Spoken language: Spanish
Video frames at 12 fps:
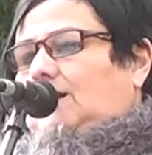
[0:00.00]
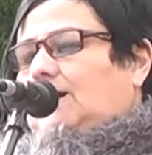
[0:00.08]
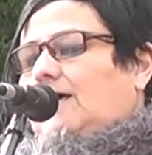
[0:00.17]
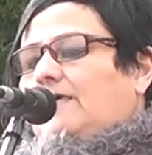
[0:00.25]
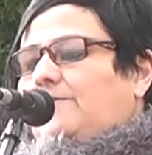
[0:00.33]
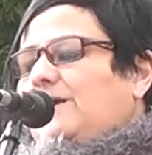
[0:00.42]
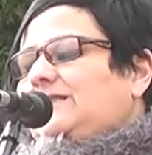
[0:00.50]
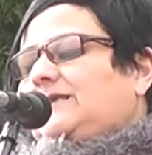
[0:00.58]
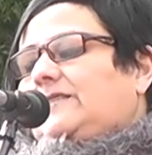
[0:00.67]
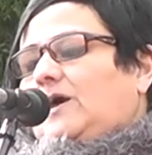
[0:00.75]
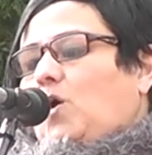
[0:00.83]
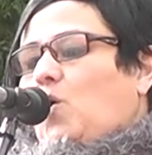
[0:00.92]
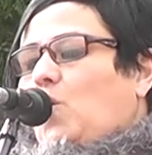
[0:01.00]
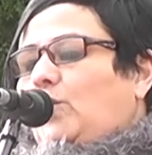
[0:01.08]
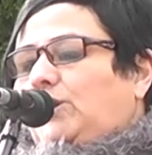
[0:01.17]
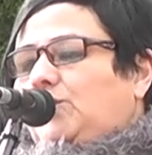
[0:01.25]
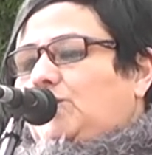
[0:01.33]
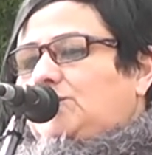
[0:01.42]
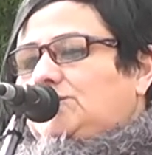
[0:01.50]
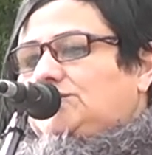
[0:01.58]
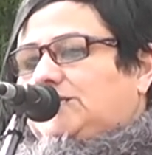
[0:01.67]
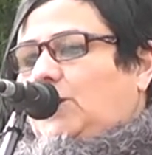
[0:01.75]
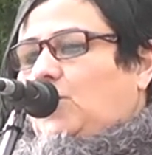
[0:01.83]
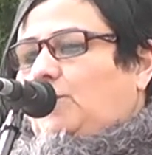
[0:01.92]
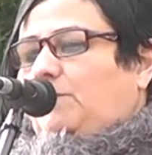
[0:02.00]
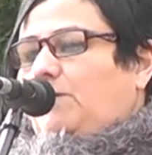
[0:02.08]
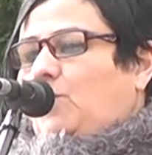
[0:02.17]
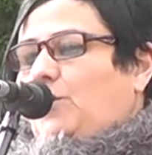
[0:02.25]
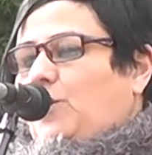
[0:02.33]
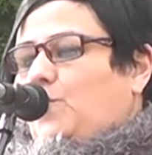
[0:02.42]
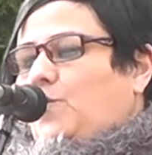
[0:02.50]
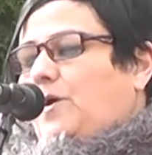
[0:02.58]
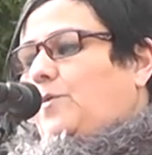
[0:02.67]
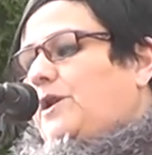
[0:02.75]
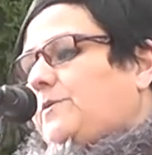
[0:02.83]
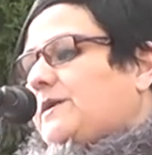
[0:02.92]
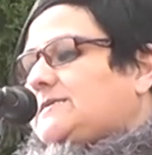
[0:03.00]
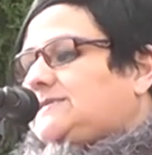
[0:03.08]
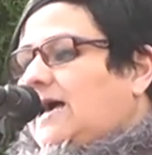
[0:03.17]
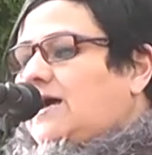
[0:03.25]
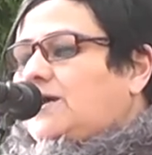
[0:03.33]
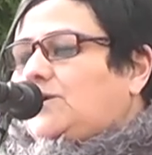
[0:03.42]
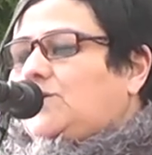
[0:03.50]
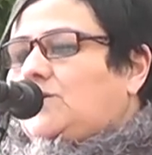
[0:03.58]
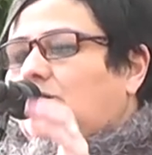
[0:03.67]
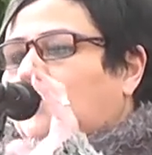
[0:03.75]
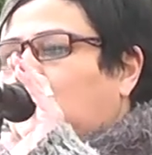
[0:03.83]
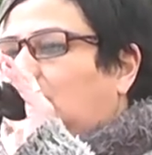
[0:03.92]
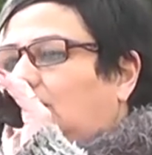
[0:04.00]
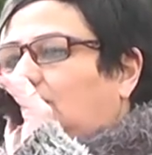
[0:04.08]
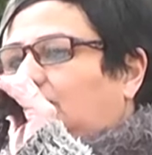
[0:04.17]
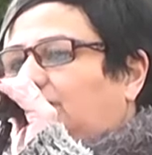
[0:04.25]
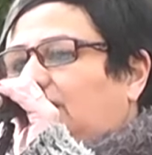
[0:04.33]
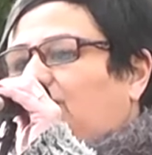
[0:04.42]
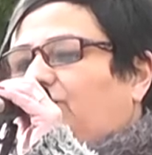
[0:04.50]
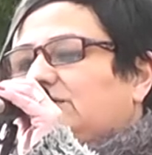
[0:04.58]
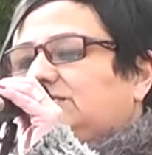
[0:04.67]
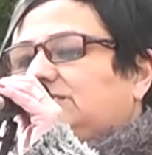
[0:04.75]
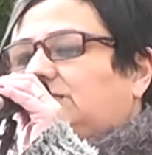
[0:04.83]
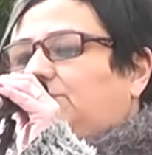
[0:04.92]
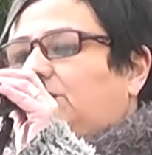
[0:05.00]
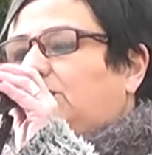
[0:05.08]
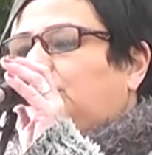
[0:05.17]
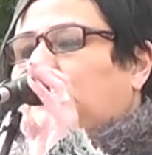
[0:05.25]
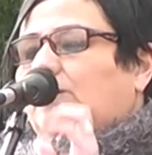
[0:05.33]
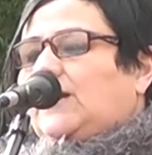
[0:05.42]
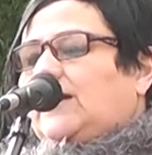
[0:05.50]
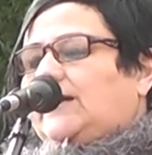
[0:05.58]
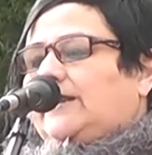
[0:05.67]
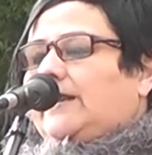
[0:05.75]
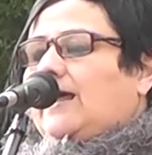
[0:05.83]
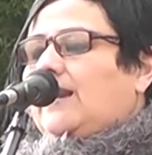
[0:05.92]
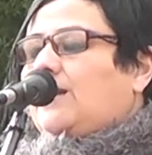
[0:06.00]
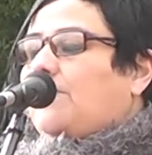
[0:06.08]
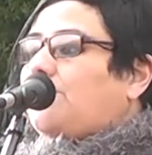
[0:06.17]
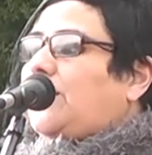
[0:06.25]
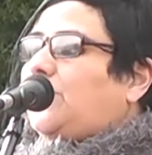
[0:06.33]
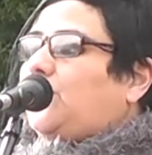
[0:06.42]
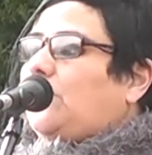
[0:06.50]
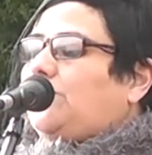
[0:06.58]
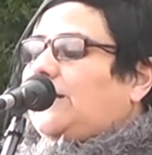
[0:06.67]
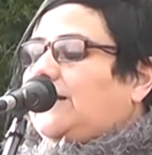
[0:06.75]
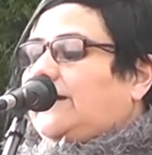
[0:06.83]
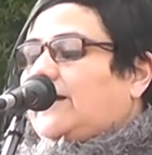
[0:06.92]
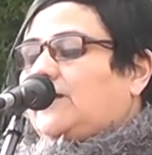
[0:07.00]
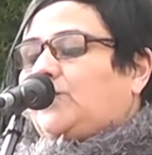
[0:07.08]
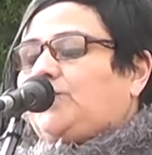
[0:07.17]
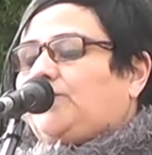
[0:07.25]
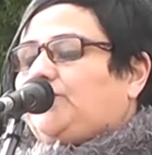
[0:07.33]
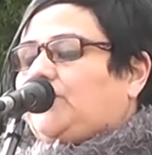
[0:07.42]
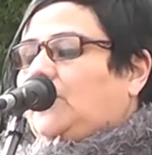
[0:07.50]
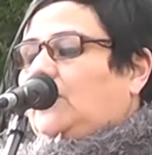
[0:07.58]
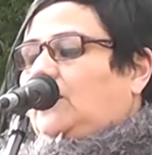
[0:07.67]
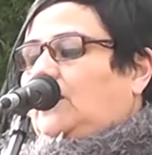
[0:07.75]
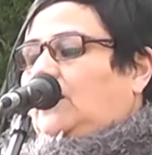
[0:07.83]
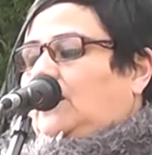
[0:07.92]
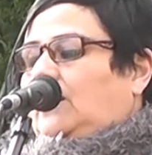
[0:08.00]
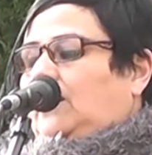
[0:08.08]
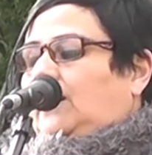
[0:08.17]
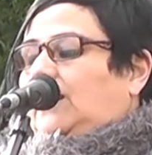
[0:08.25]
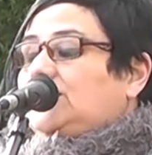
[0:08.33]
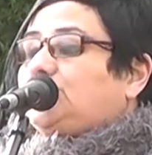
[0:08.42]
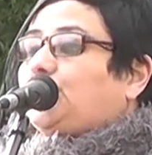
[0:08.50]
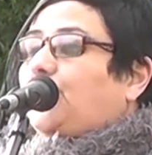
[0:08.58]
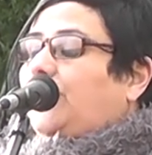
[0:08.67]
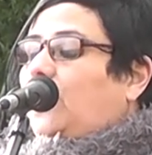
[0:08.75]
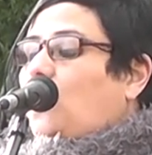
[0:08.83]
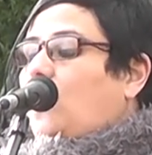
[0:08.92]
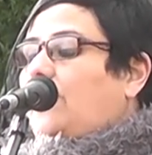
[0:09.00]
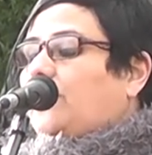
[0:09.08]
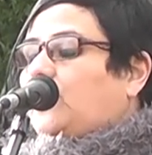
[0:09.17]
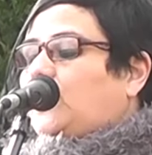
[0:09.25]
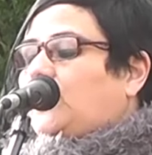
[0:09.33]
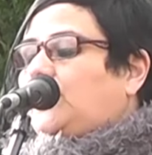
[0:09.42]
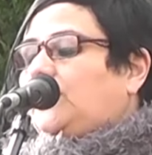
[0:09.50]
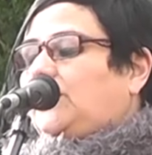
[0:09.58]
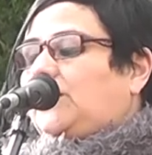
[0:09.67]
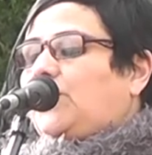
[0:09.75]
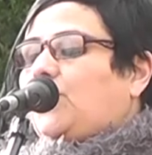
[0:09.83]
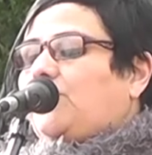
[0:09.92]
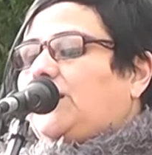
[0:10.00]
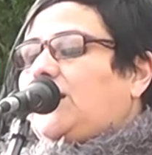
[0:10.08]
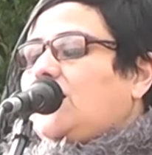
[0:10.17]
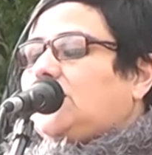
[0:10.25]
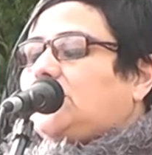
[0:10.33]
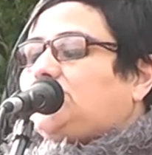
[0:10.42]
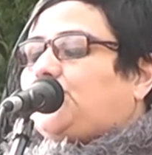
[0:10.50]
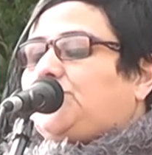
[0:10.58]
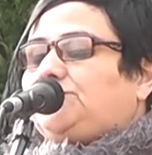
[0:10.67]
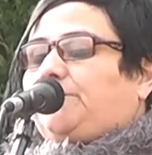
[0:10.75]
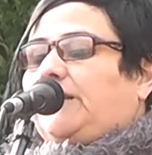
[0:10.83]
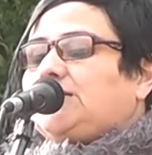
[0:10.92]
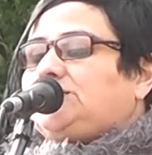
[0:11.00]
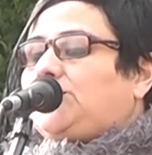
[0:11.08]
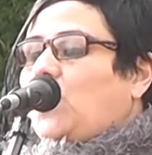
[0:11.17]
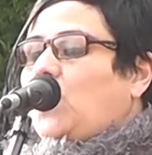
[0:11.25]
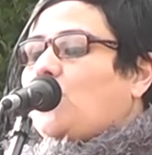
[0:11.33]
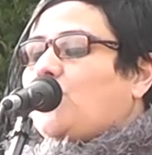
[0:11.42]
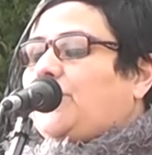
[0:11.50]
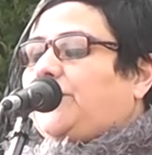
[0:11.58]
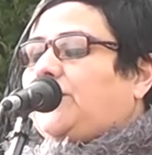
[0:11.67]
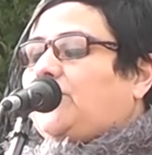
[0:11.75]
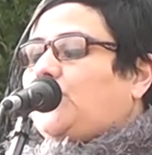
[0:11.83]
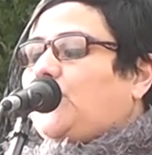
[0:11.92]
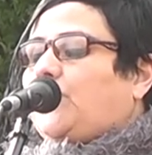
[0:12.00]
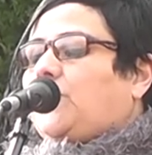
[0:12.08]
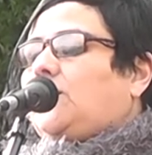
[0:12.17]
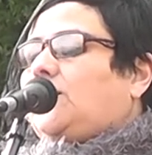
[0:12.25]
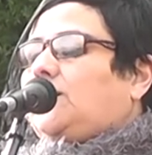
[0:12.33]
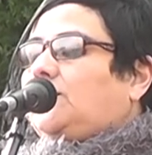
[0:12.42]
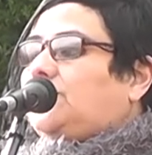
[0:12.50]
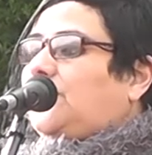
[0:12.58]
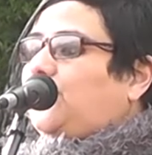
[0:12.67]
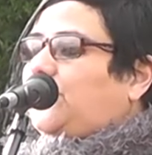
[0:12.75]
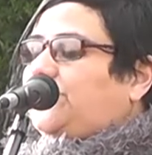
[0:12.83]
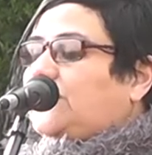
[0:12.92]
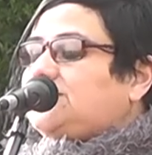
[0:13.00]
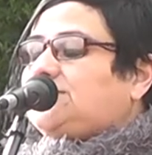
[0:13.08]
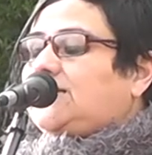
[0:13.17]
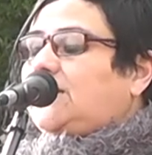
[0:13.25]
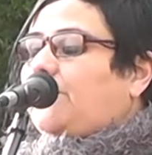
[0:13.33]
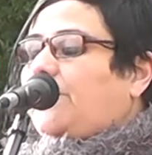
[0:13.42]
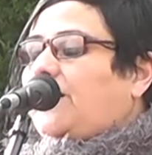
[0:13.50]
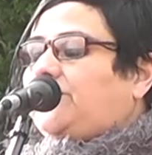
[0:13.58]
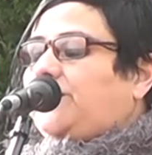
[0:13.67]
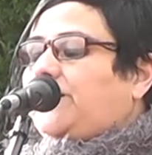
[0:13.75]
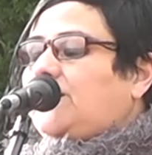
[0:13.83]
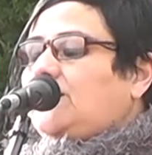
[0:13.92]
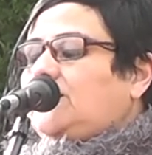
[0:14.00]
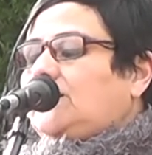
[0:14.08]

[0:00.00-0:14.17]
Cada 20 de junio se conmemora un nuevo aniversario del fallecimiento del general Manuel Belgrano. En su recuerdo y en homenaje a su inspiración como creador de nuestra enseña patria,